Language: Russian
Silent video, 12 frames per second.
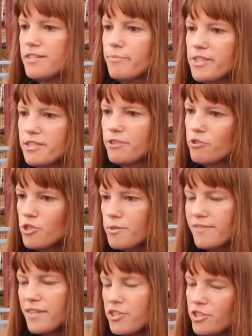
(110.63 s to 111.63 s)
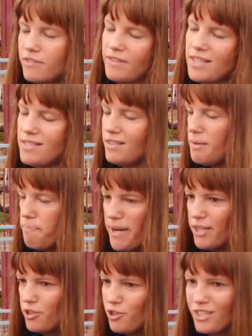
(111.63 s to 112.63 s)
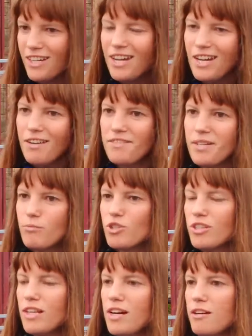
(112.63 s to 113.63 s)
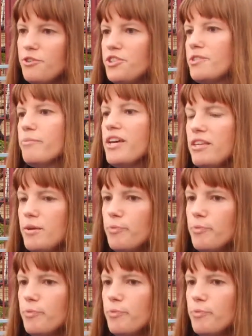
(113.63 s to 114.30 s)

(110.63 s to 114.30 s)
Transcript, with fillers: демонстрирующим свои очаровательные пяточки всем желающим,